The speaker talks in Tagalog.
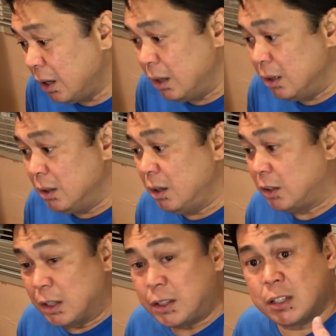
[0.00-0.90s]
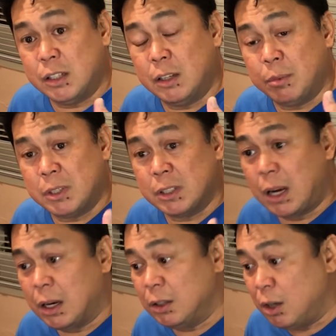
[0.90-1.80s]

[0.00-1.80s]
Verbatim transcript: And nagte-text din naman siya sa akin.